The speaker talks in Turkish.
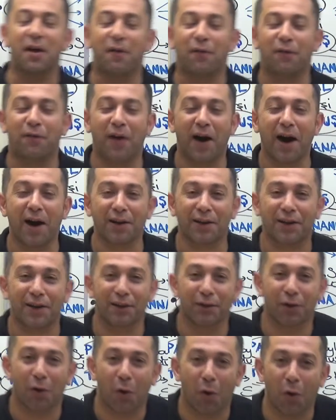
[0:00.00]

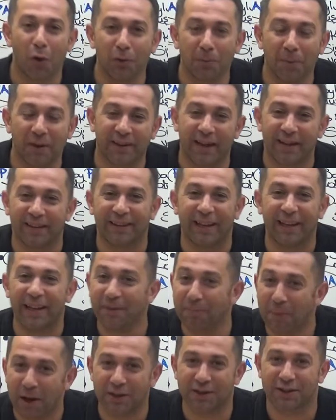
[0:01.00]
Farkında olmadan
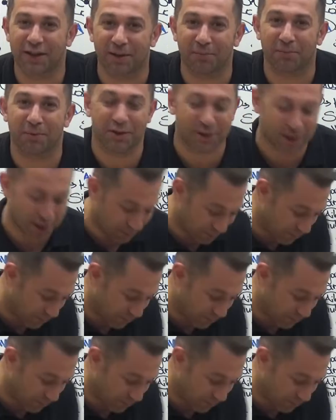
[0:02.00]
neyi başlatmışlar